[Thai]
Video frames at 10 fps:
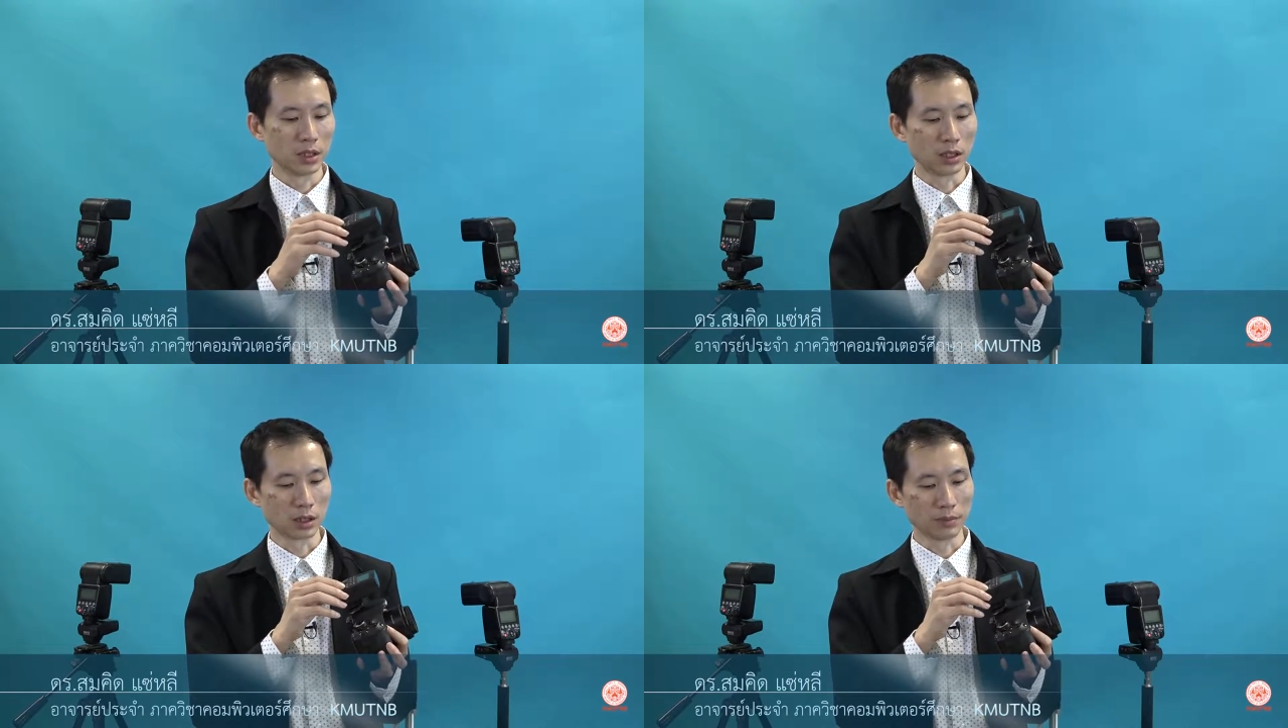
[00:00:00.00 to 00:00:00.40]

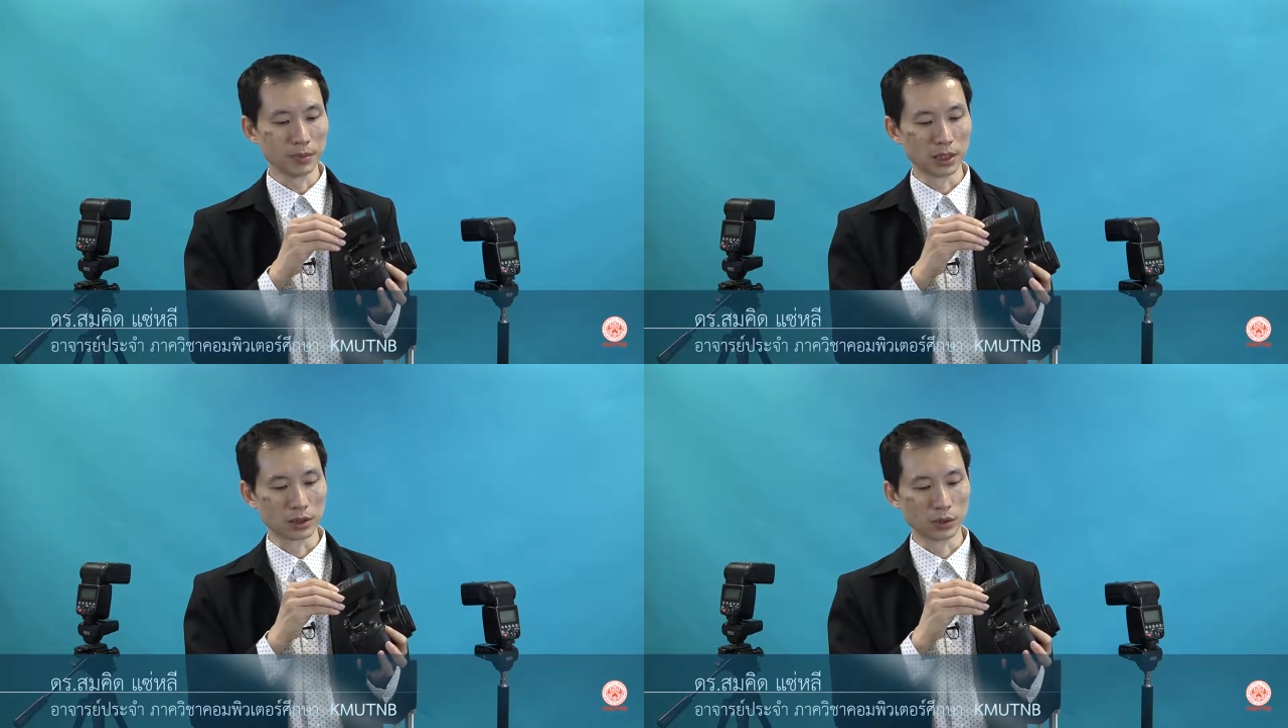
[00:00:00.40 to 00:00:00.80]
แล้วก็
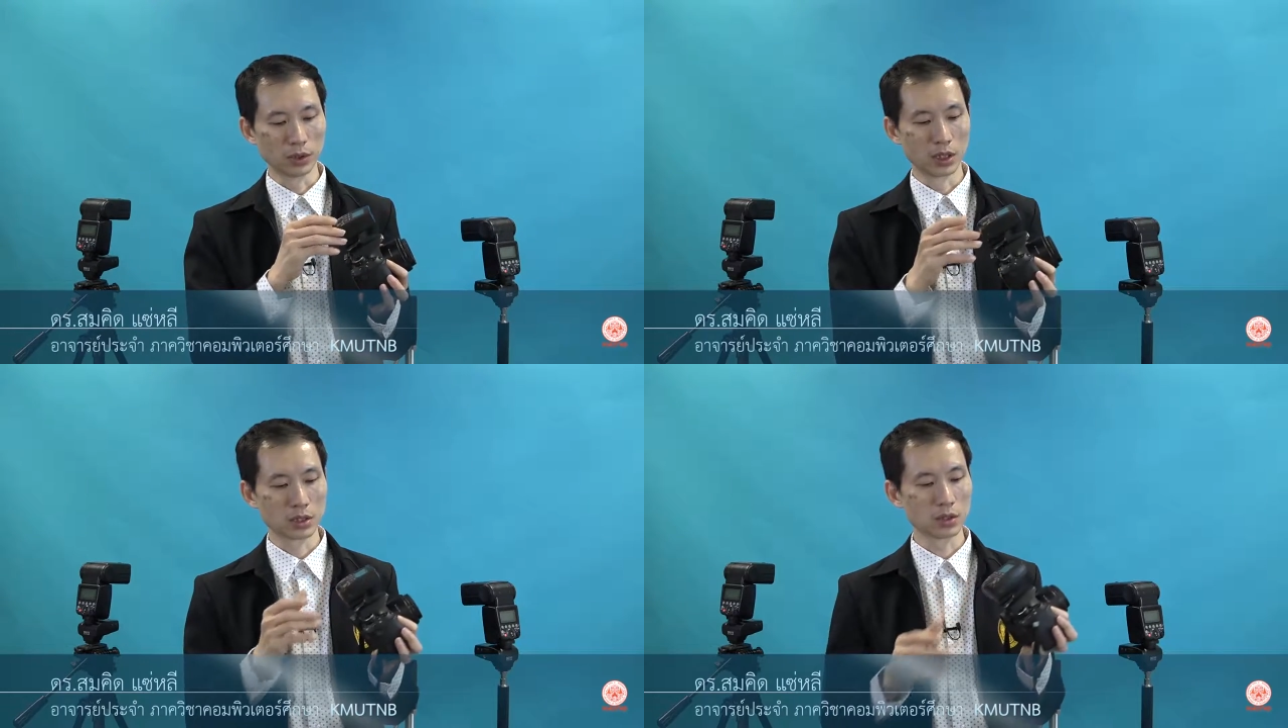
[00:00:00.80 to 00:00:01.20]
เปิดตั
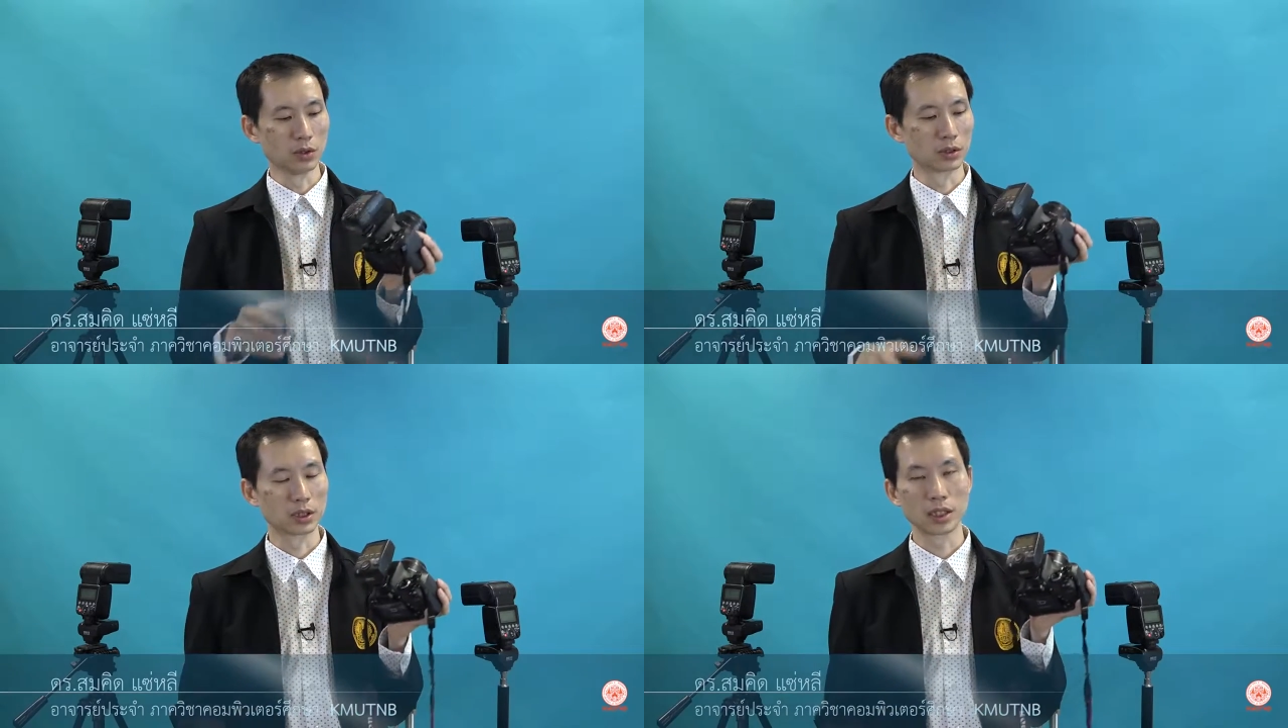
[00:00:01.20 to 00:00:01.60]
ว
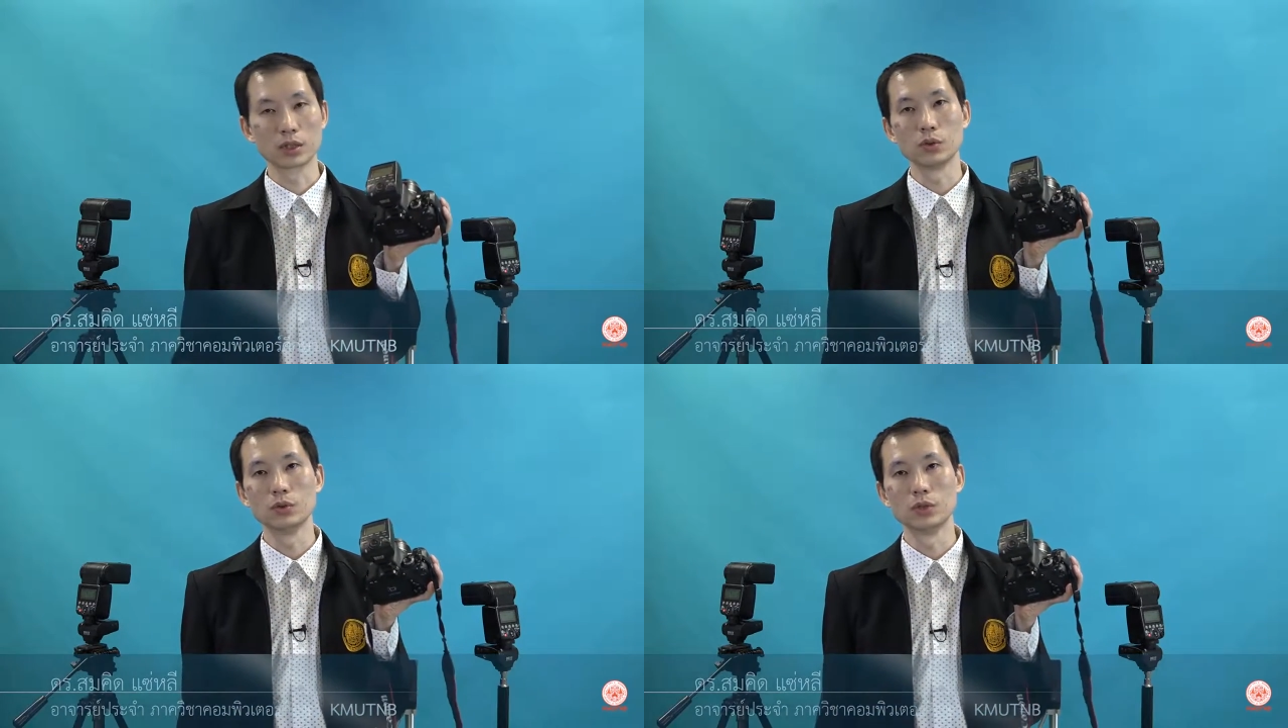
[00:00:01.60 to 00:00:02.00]
ส่งทั้
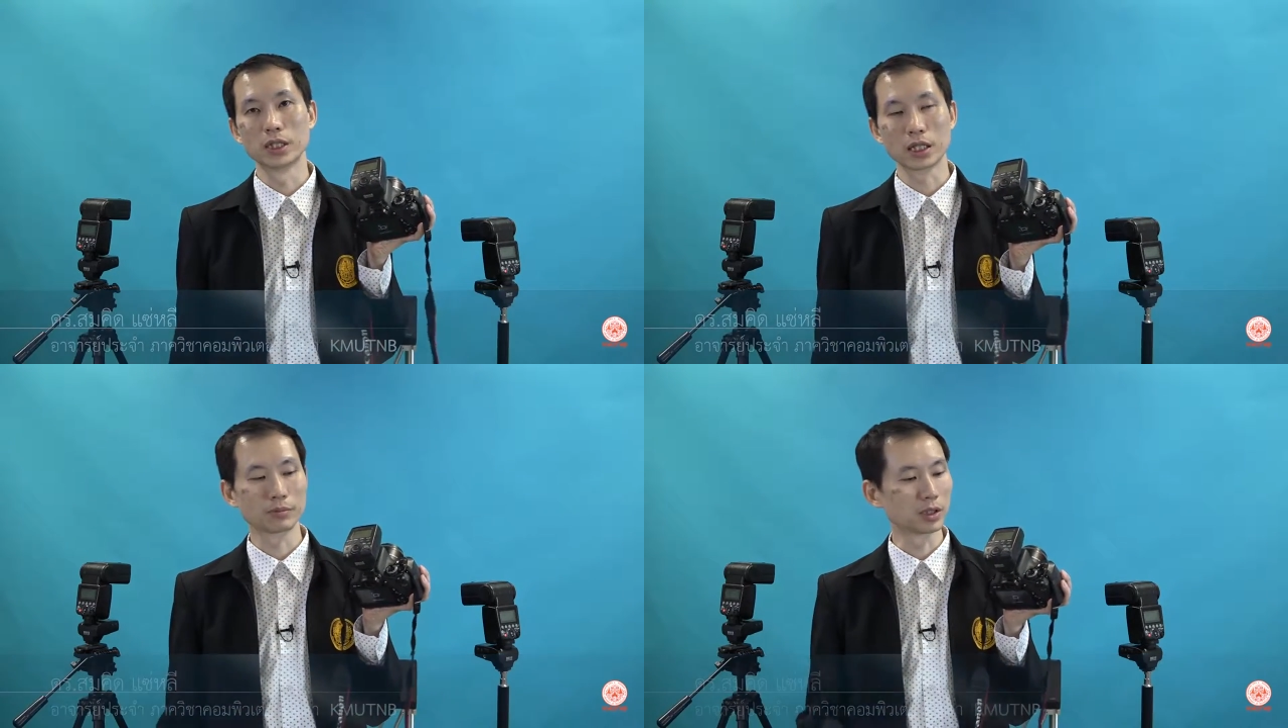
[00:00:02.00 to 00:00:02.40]
งคู่
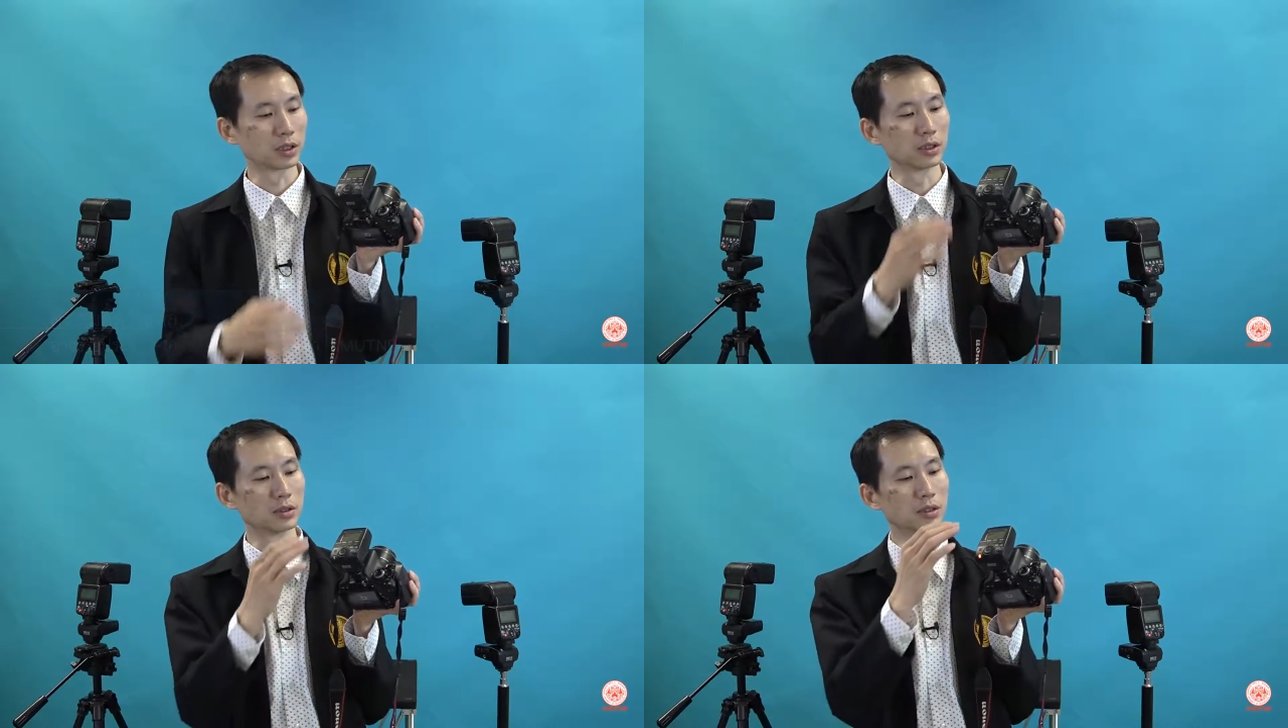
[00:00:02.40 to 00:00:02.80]
นะครับ ก็
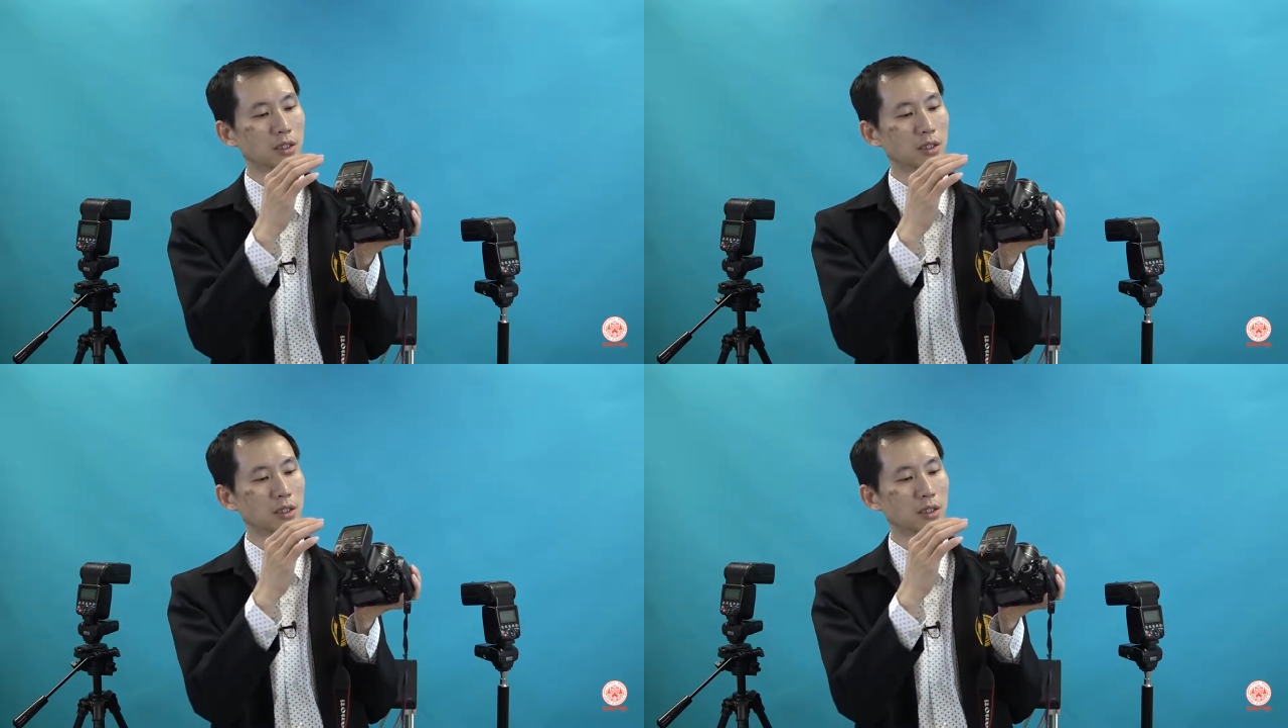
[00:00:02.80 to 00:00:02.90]
คือ